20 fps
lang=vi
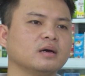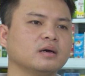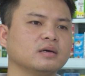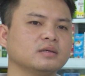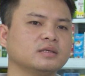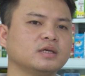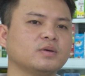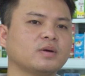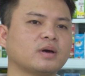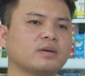
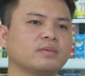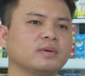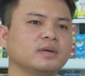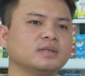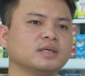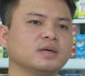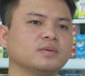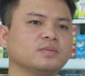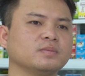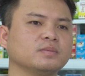uh, sinh hoạt vợ
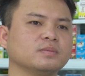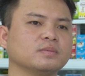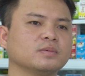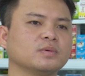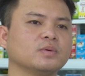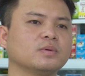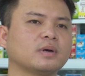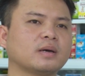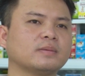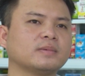chồng
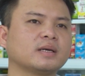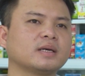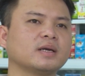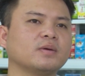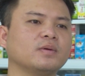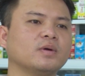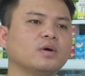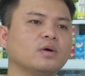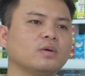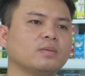cũng cảm giác
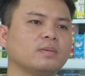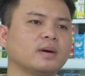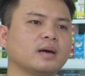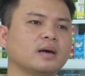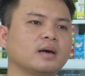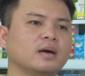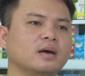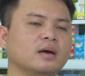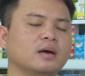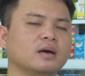điều độ và
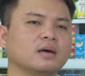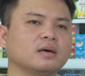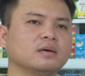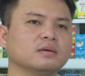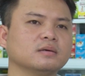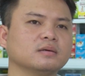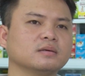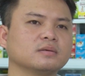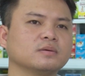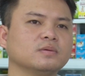
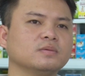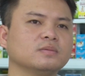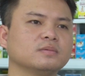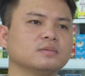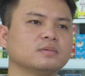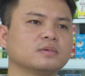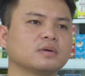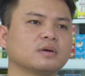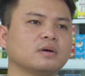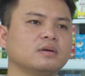uh,
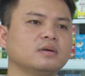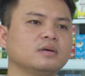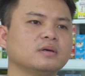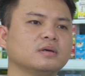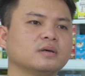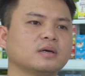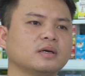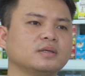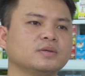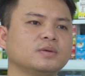cũng có
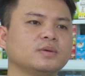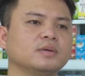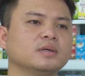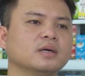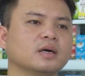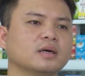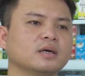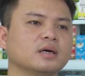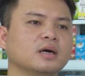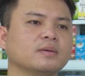những cái xu
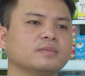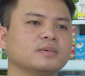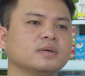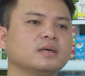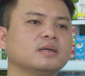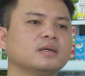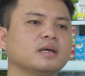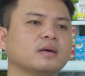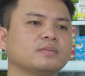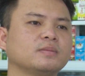hướng hợp
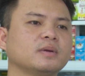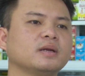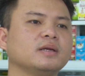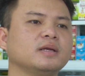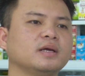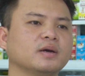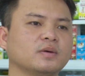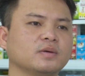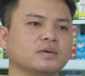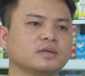hơn rất
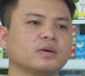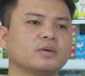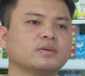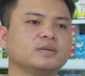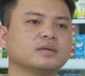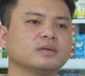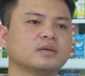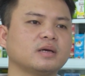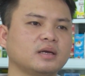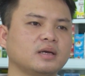nhiều so với
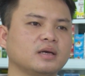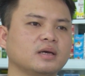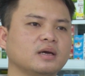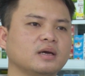trước đây